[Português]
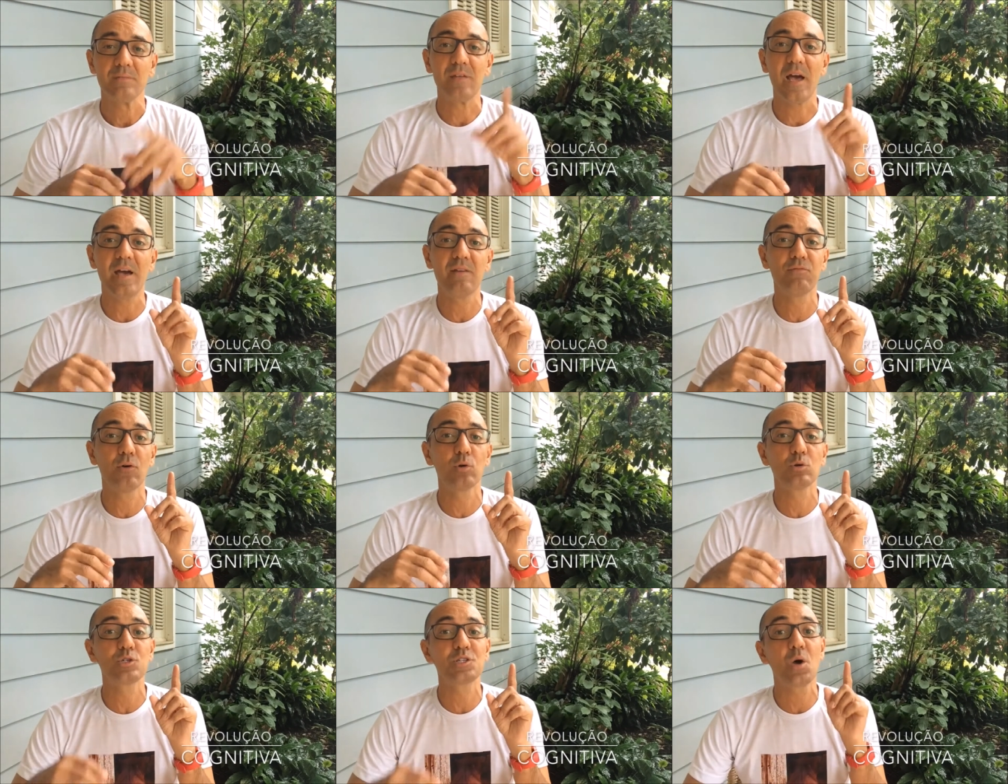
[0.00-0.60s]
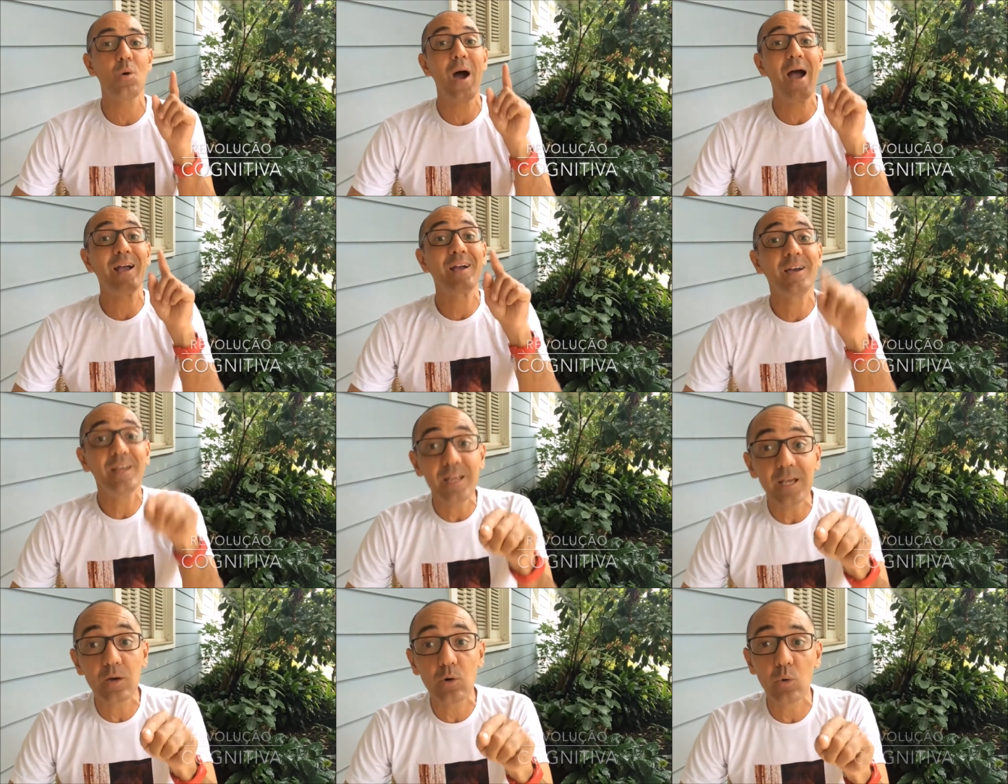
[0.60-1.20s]
da revolução
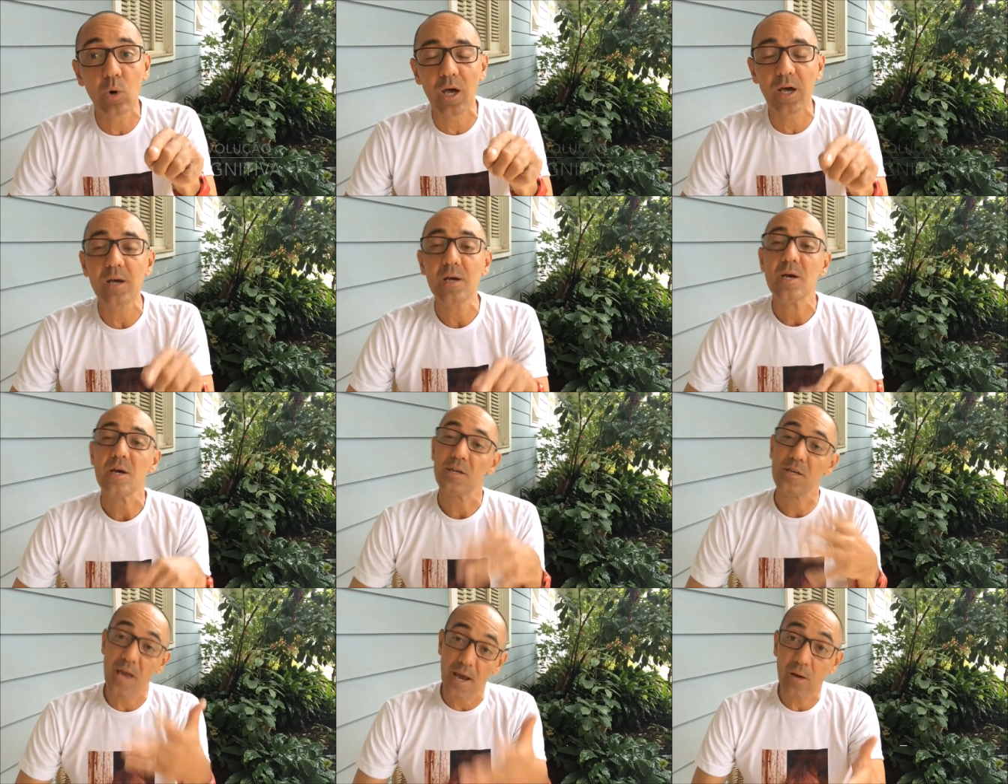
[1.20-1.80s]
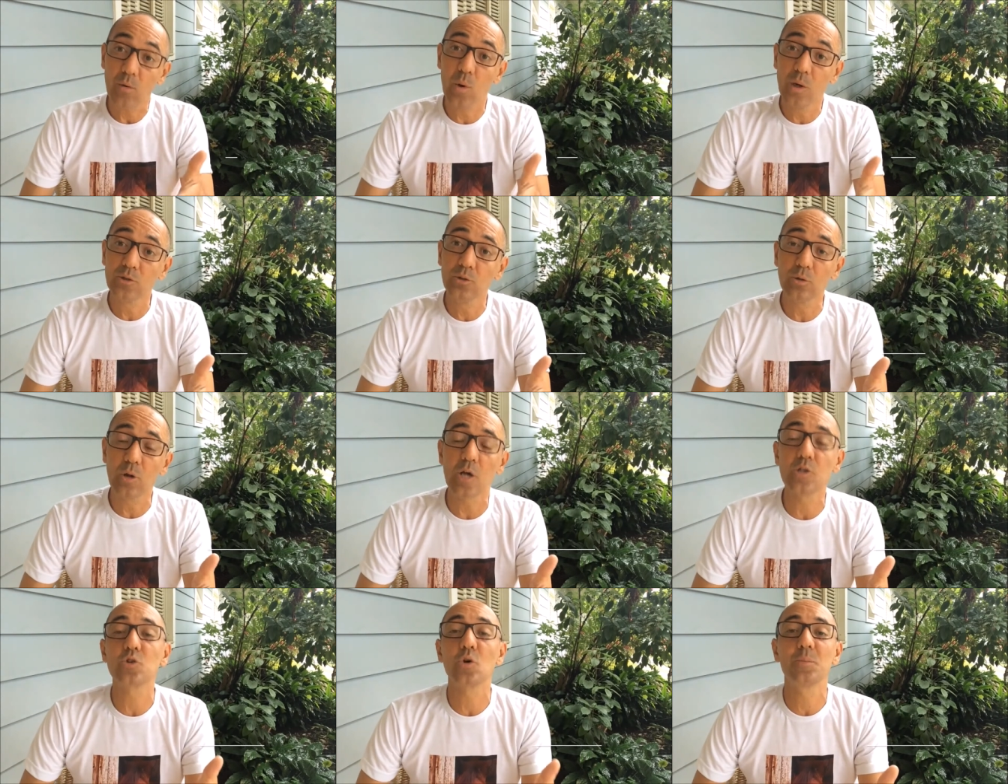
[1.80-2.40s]
agrícola, que é quando
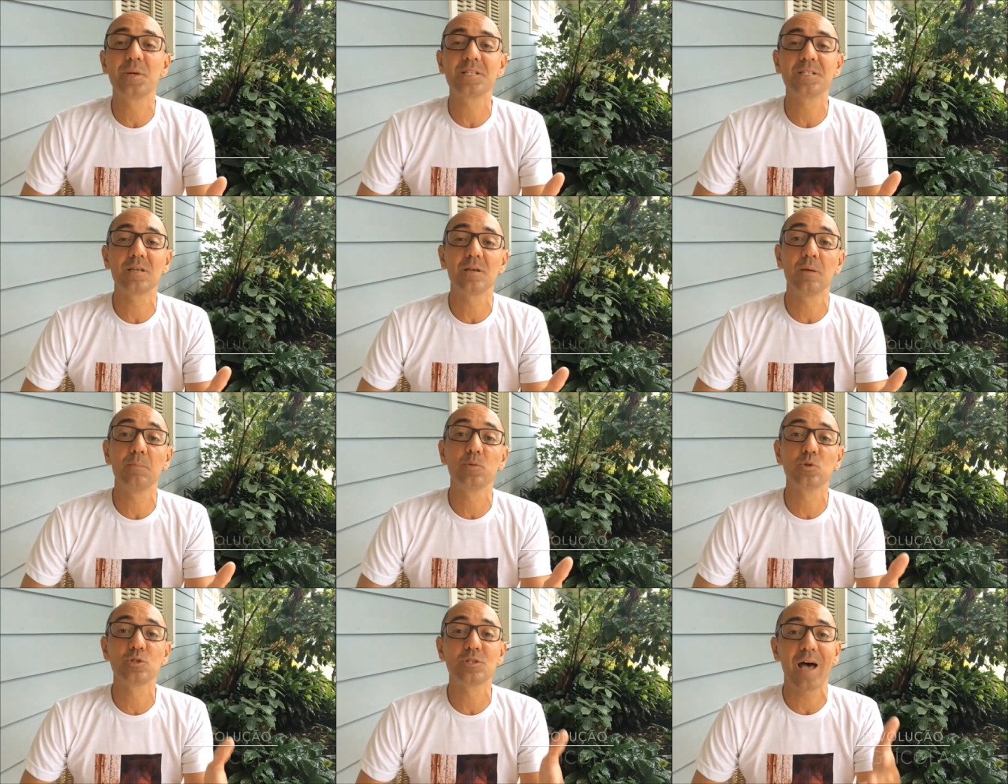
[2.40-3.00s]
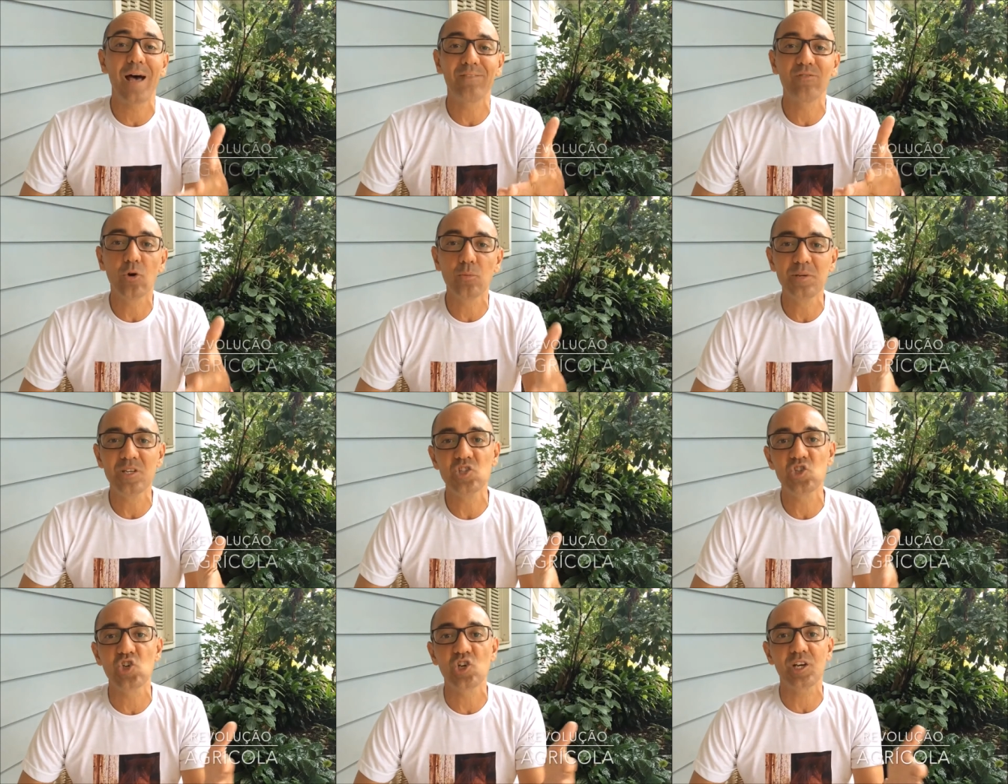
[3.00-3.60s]
nós começamos a
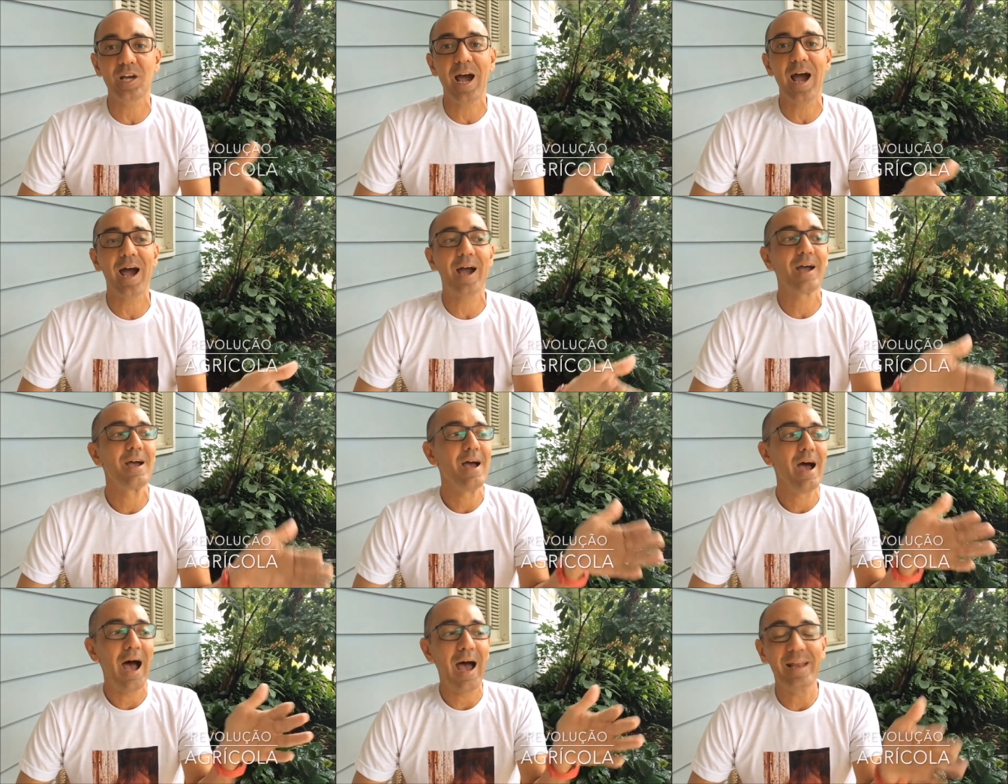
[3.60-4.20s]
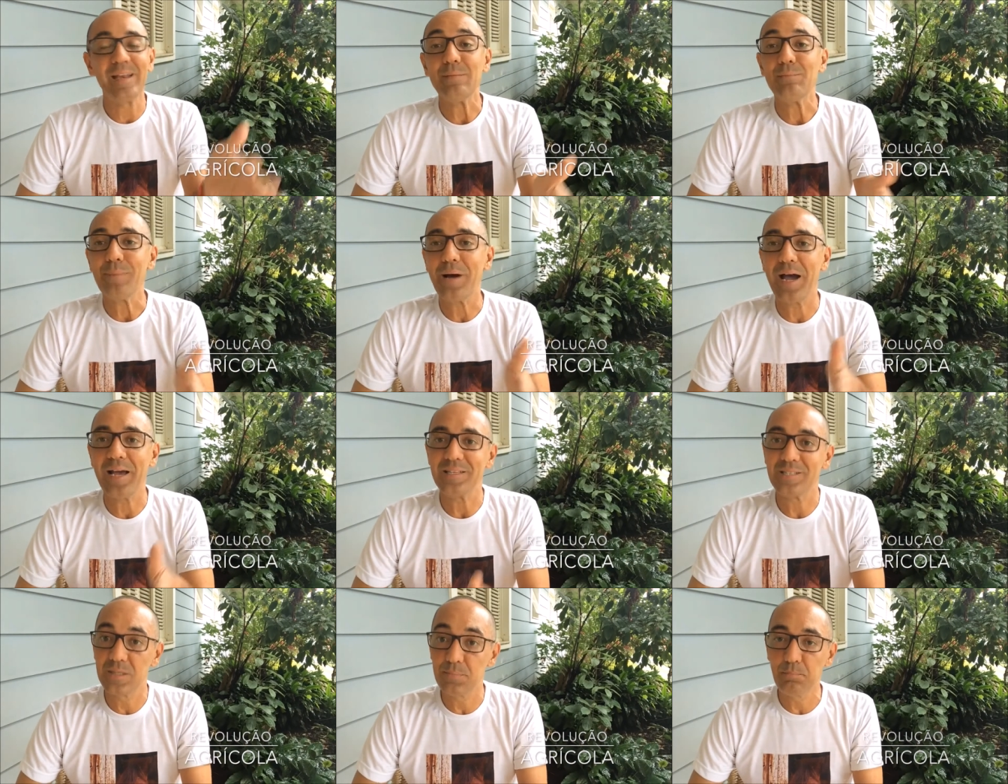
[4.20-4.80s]
domesticar
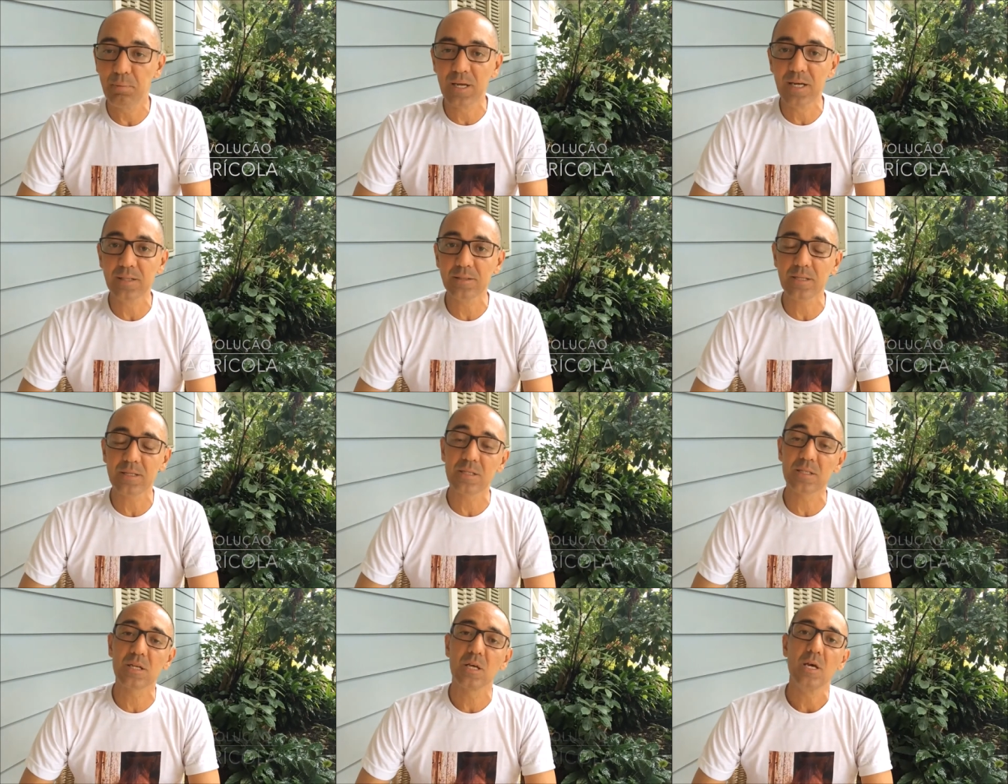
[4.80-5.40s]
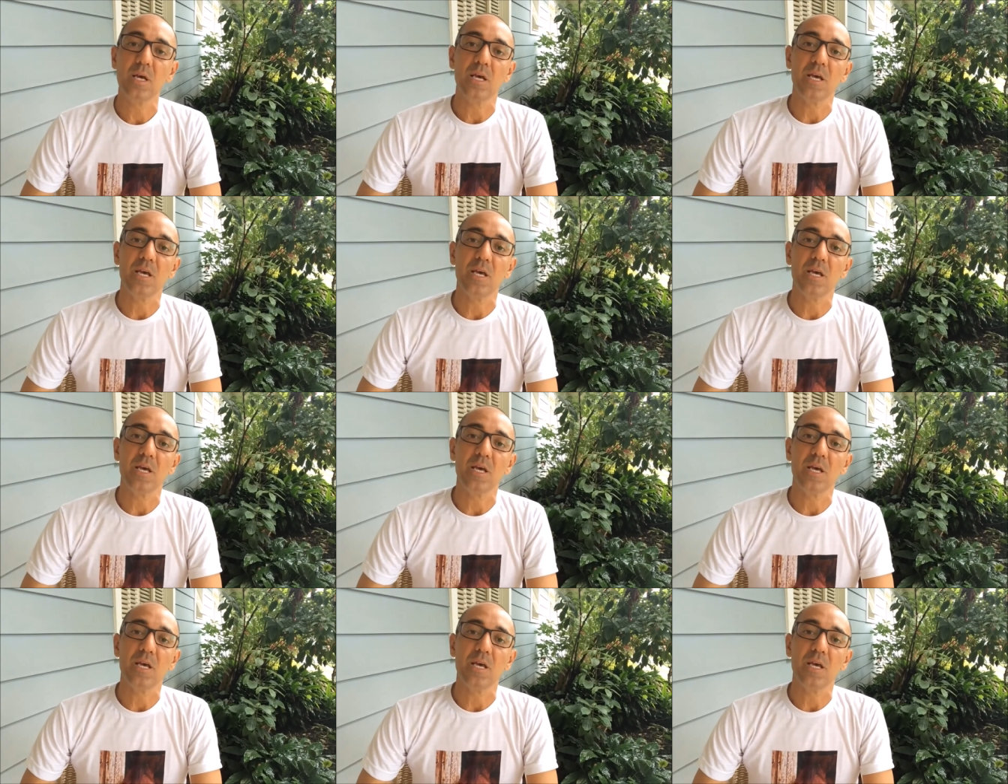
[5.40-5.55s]
animais e plantas,